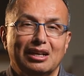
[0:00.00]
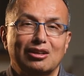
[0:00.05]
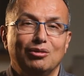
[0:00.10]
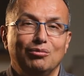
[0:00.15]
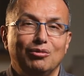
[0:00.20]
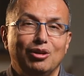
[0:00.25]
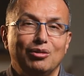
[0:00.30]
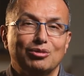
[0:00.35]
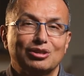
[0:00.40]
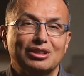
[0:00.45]

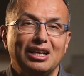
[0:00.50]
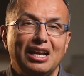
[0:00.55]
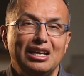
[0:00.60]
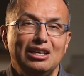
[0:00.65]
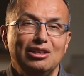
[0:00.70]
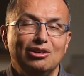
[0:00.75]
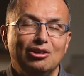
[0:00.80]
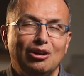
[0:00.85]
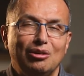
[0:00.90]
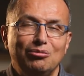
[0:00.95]
Como hemos
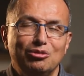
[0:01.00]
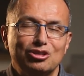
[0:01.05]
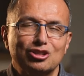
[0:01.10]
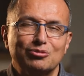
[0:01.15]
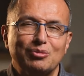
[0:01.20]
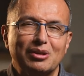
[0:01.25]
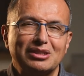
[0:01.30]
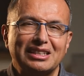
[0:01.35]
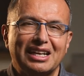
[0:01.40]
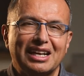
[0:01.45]
leído en muchos
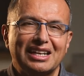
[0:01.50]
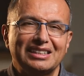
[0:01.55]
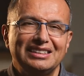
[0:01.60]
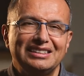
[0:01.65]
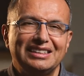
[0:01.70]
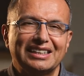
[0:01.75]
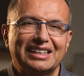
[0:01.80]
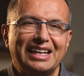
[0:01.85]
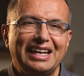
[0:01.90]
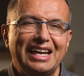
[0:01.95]
pasajes,
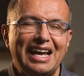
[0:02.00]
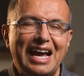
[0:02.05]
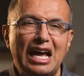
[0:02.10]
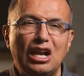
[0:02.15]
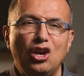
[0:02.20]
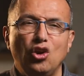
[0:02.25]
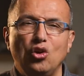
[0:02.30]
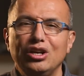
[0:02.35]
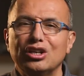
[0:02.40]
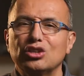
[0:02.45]
dice que
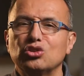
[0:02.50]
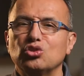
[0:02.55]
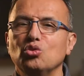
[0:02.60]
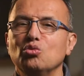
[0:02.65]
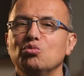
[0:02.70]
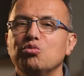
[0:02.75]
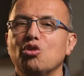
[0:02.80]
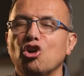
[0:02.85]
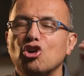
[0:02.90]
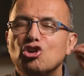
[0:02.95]
al oír tu
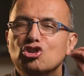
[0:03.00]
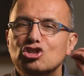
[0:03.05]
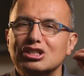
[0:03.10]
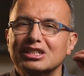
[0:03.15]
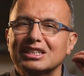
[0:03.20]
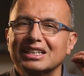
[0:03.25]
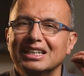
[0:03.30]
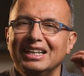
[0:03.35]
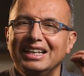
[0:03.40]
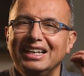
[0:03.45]

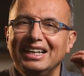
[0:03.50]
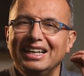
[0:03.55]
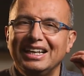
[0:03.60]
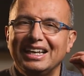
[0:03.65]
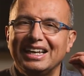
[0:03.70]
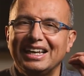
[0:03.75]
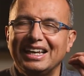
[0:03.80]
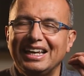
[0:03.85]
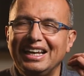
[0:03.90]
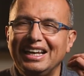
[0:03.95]
voz
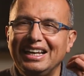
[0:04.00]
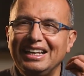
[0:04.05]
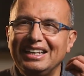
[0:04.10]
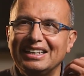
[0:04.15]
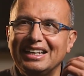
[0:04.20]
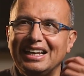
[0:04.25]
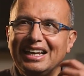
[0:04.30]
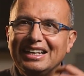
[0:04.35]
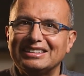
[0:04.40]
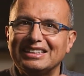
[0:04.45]

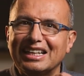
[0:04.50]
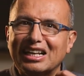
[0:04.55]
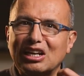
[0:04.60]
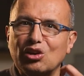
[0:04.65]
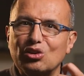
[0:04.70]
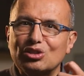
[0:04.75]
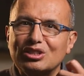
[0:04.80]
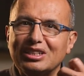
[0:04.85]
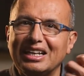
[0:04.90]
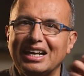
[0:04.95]
él, se
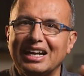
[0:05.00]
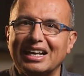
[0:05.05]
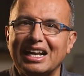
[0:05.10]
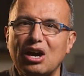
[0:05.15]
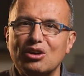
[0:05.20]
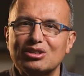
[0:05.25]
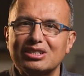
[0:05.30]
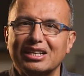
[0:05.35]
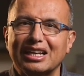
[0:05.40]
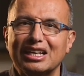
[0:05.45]

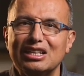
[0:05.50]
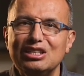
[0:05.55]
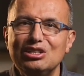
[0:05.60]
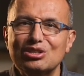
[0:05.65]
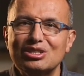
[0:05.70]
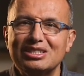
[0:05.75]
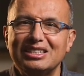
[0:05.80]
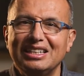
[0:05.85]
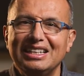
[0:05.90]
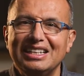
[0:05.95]
regocijará. O sea, que
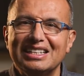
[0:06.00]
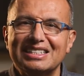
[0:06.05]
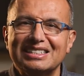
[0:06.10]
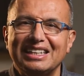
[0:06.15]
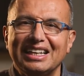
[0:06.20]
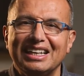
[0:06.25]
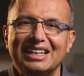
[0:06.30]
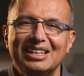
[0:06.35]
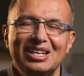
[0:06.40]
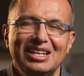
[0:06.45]
Dios tiene
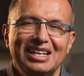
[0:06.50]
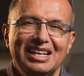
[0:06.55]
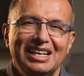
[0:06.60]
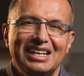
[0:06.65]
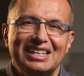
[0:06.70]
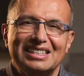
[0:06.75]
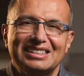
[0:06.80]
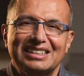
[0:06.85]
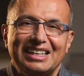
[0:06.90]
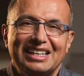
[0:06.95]
este,
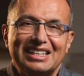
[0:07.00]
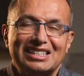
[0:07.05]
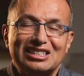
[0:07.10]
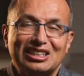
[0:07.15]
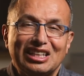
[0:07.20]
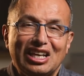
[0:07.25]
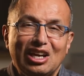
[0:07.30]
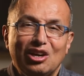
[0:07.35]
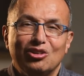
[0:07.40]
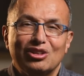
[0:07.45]
este
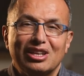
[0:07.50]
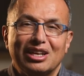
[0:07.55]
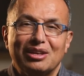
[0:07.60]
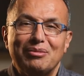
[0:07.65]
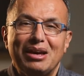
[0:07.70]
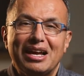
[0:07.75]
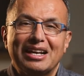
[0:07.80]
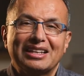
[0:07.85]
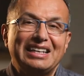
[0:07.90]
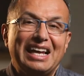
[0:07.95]
deseo de
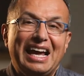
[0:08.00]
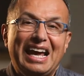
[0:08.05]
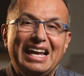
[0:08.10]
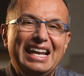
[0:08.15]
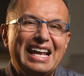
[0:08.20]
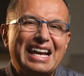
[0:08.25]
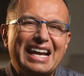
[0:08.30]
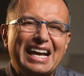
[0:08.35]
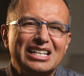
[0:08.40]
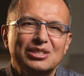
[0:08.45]
verte. A Él
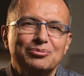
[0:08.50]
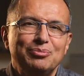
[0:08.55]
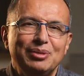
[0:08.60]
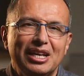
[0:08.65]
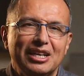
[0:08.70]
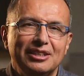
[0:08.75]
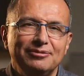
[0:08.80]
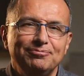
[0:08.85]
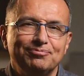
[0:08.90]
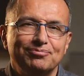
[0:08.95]
le caes
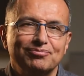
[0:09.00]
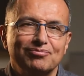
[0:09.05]
bien.